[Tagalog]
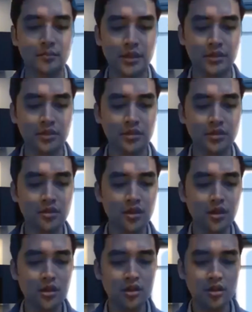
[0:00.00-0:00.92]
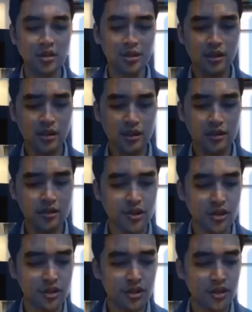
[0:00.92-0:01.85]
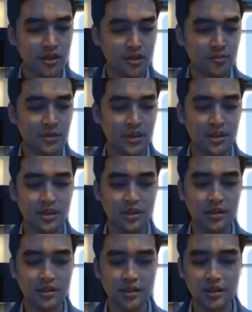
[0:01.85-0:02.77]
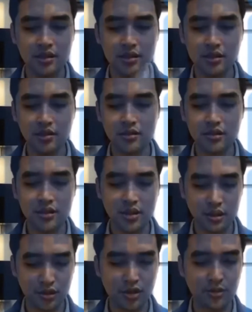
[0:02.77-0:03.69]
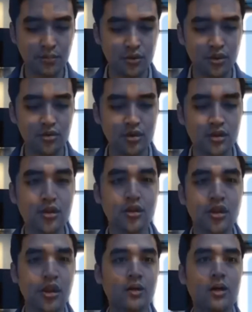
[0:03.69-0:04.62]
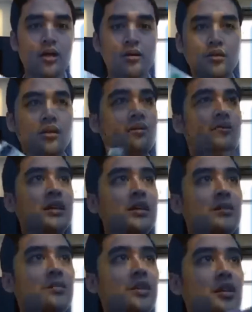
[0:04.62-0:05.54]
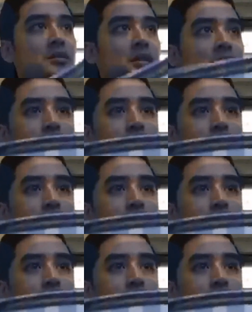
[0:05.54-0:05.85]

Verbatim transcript: Pero uh, generally speaking, ay ito na po 'yon, Ito yung hawak ko. Available naman